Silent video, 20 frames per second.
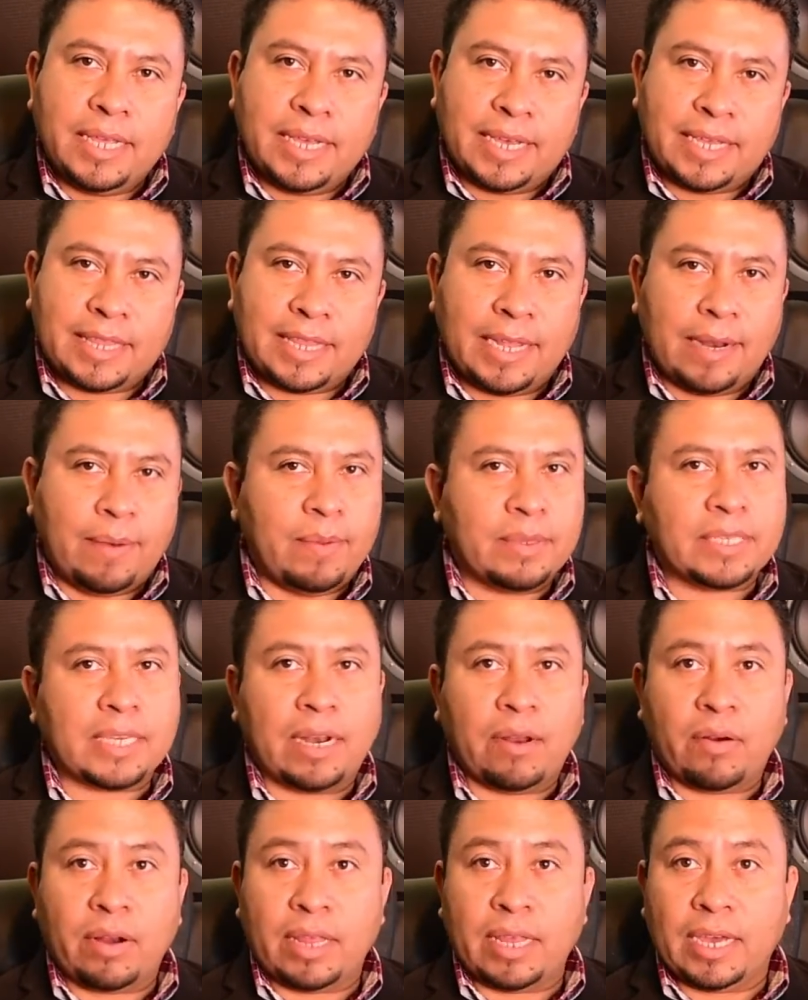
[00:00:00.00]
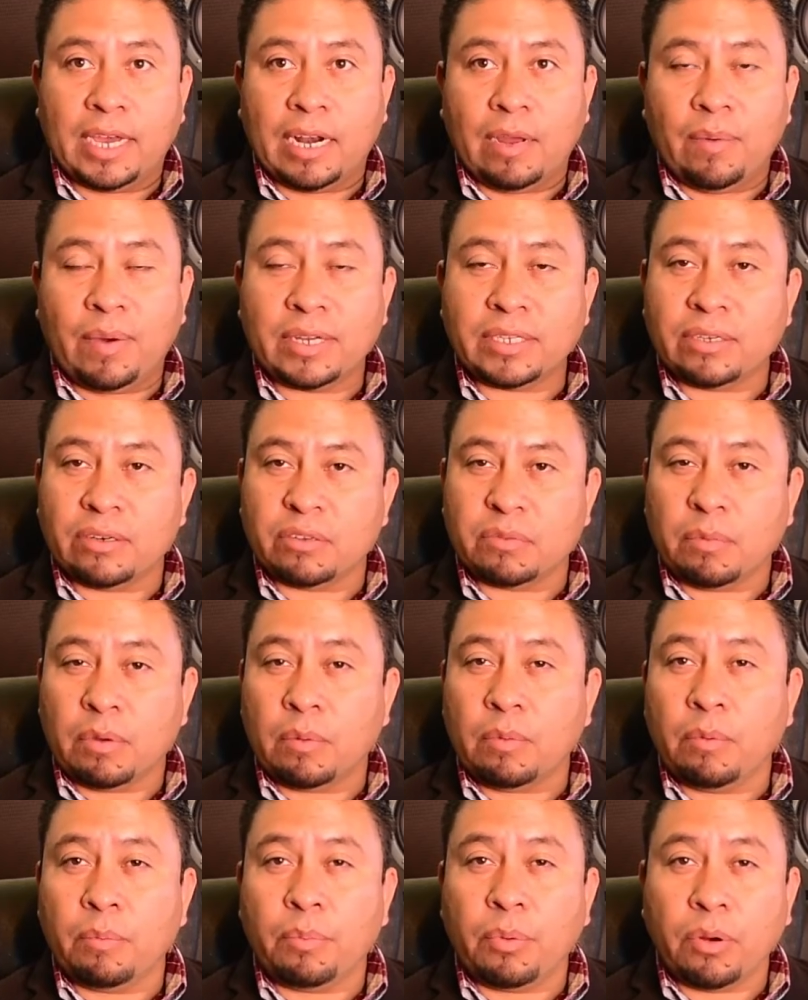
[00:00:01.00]
que tal vez a la hora de grabar se nos
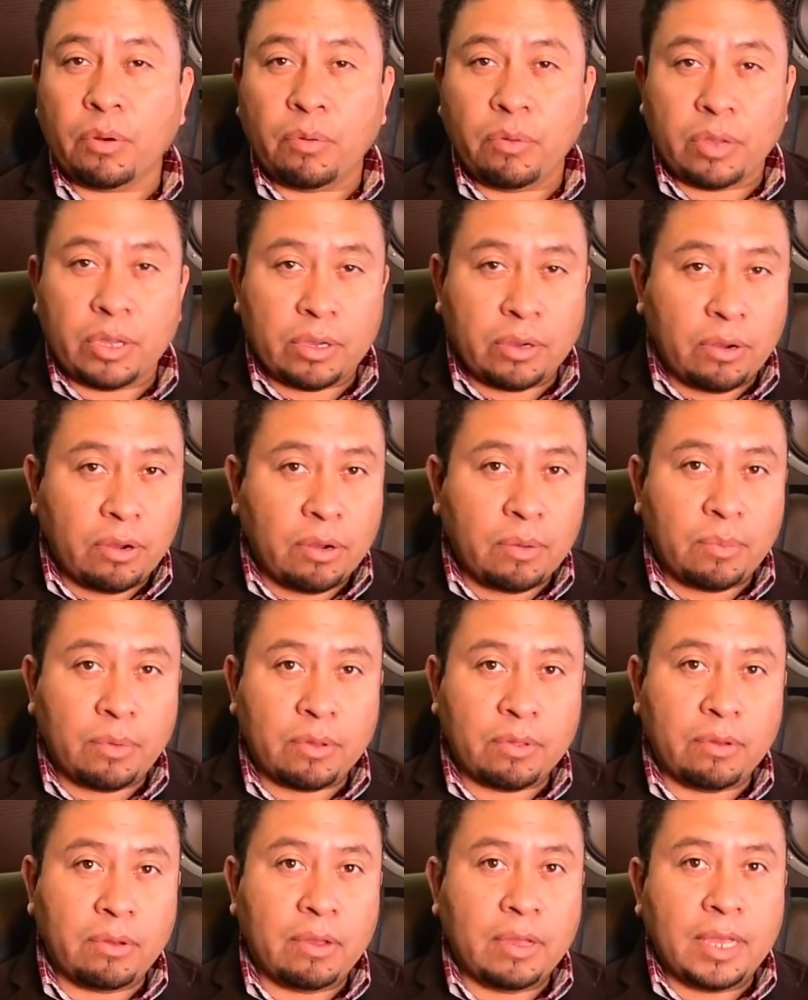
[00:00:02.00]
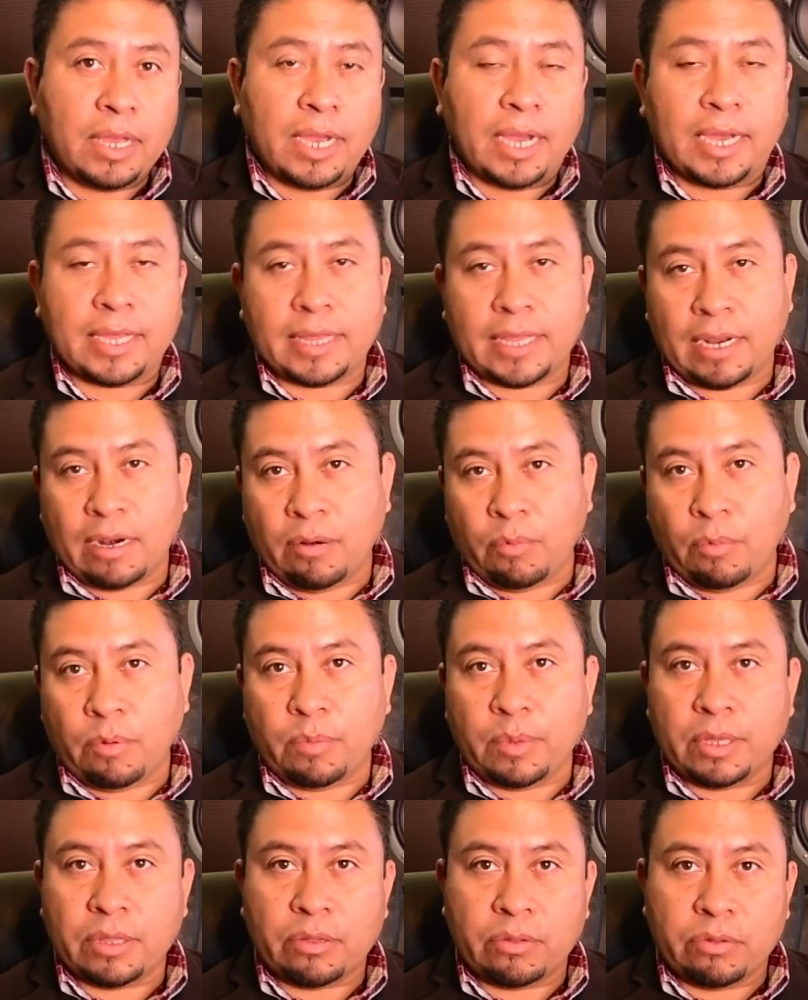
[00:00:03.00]
vuelve un poco incómodo andarlo
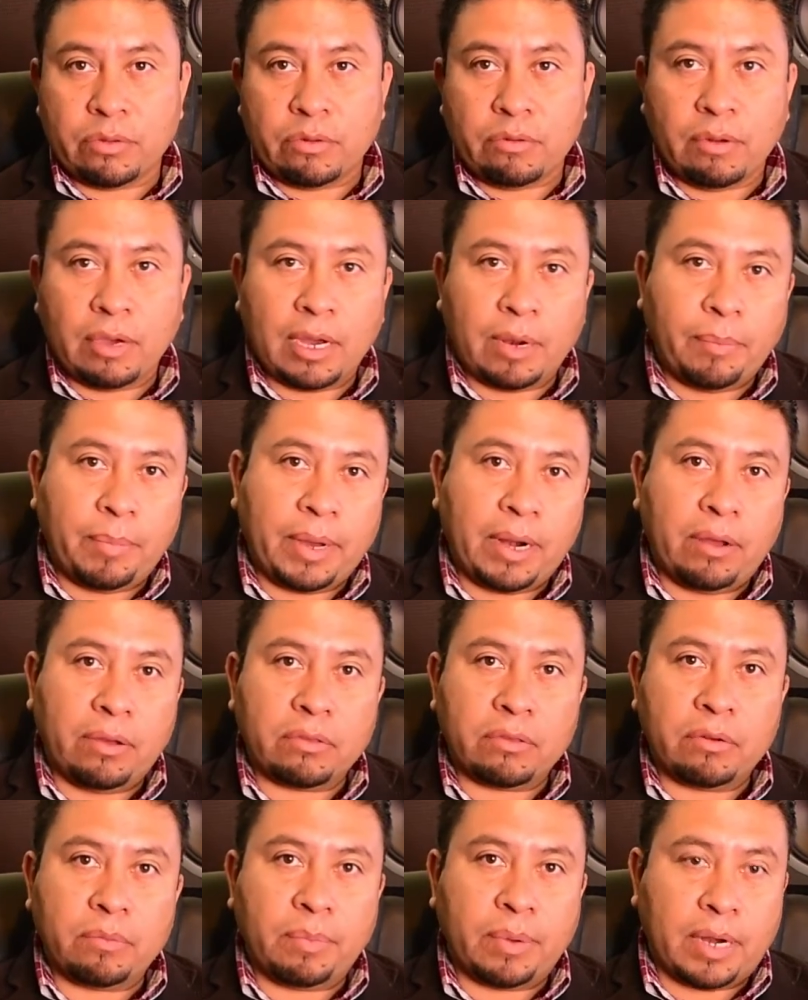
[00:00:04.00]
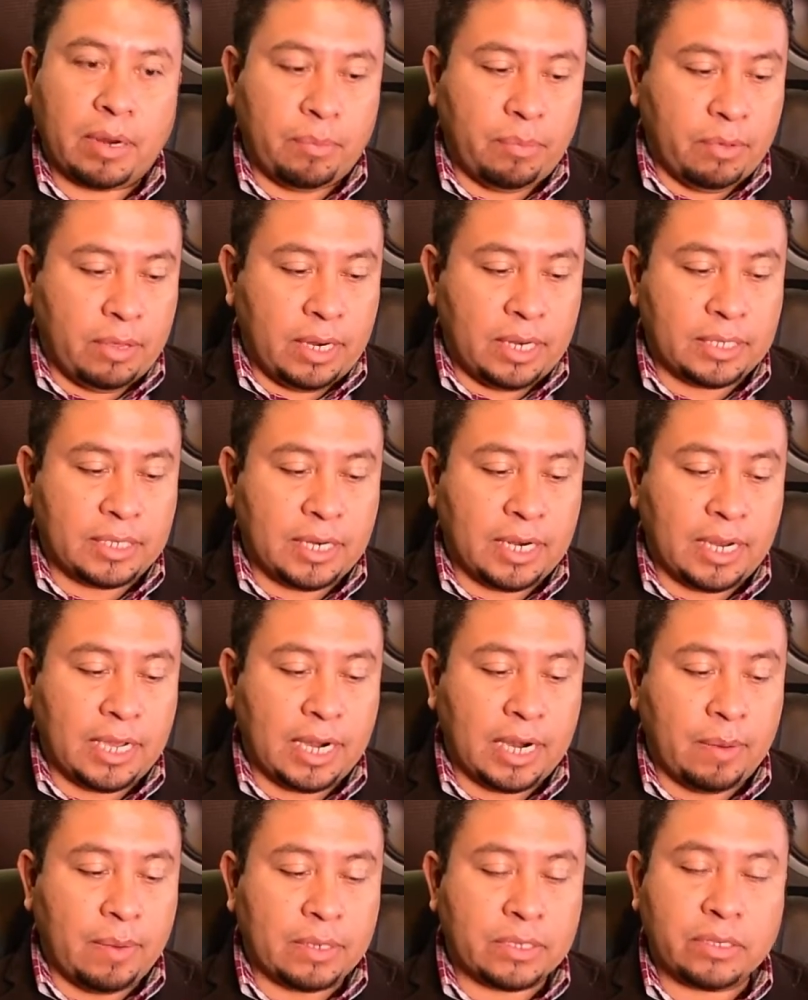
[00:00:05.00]
moviendo de un lugar para otro para poder hacer la
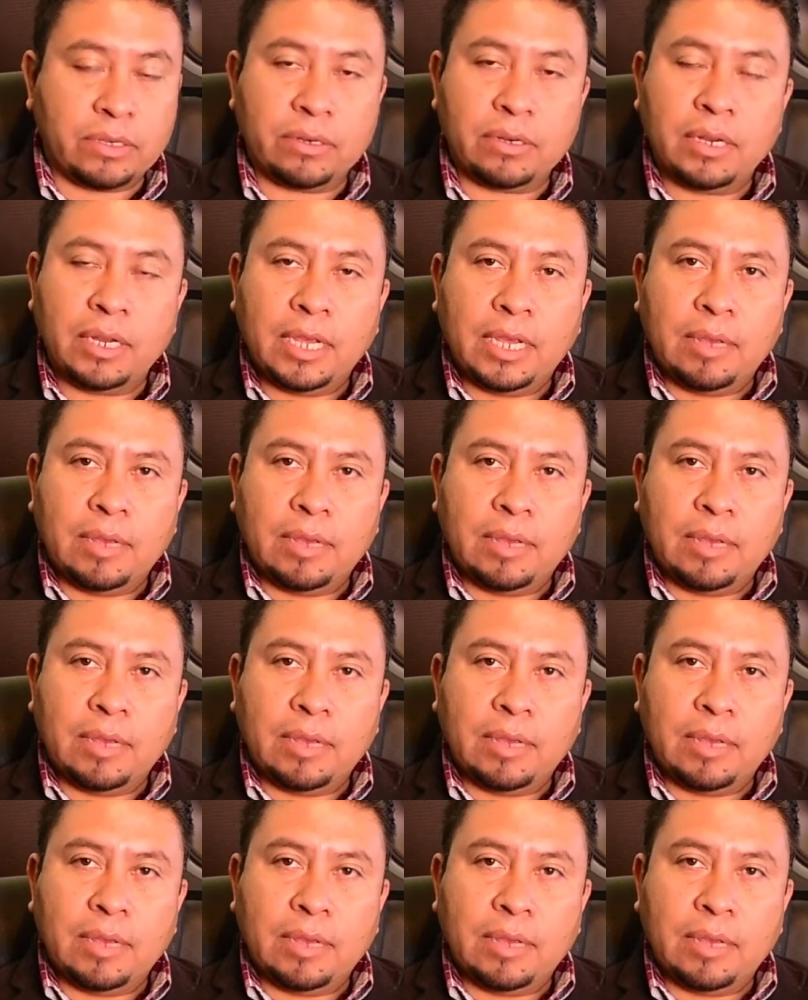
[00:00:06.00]
grabación,